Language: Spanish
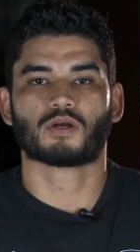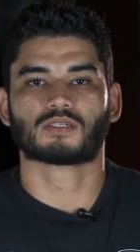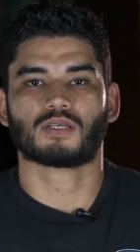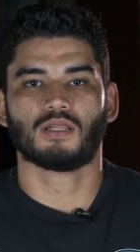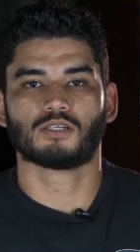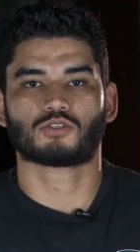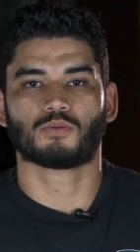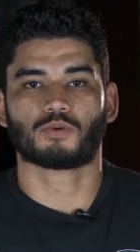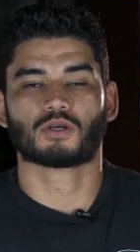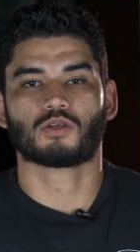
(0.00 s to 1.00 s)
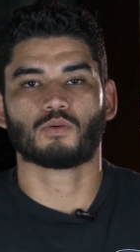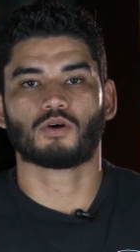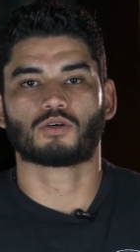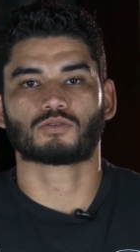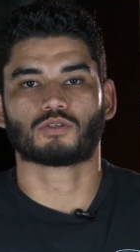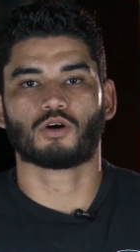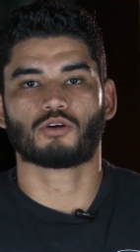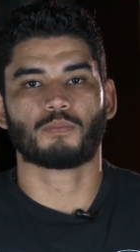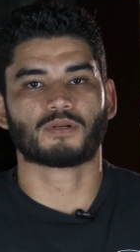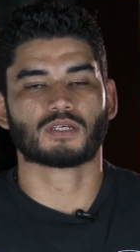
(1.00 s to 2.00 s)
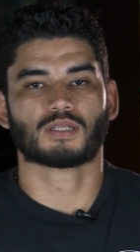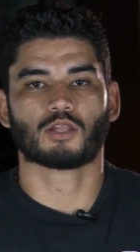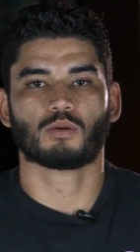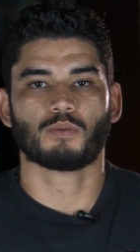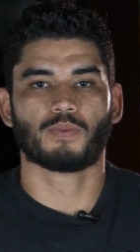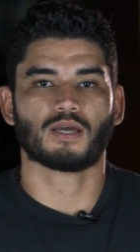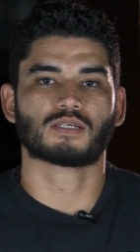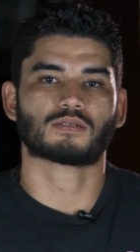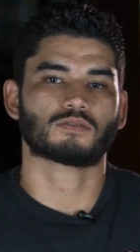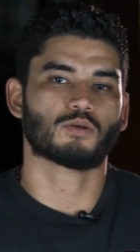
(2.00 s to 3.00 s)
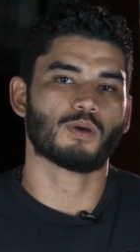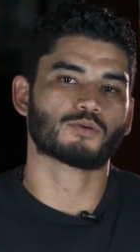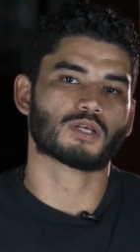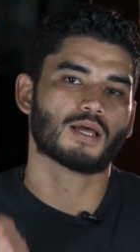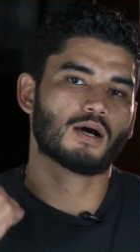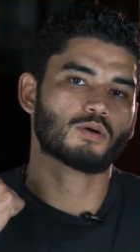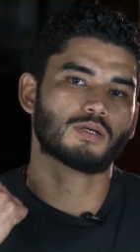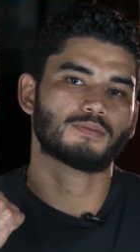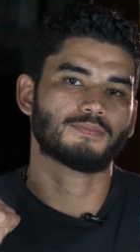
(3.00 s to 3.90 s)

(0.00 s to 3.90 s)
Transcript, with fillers: que estés listo porque yo voy con todo representando a mi país. Nos vemos en la jaula.